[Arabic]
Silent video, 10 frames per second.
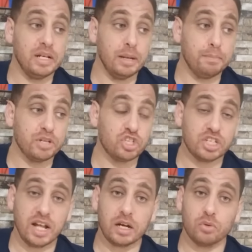
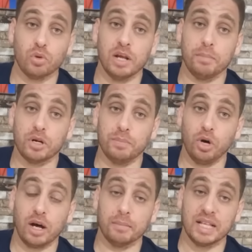بالشتر ولا
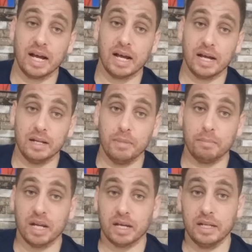بالربع نتاع
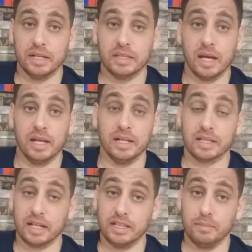المبلغ اللي اللي
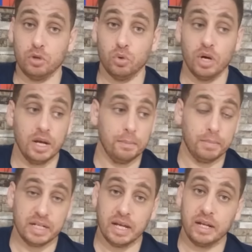تقدم له
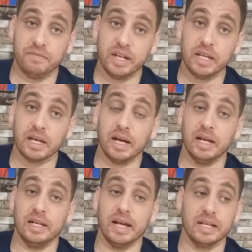من الفريق
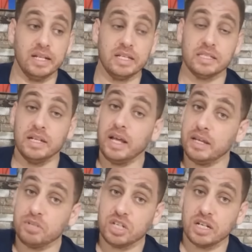الانجليزي لا
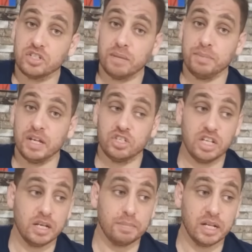يمشي
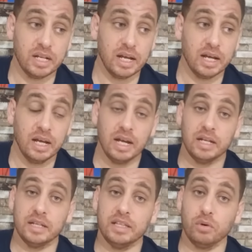شيب
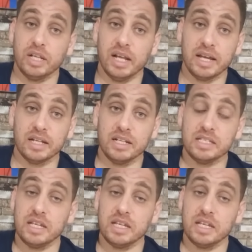للدوري الانجليزي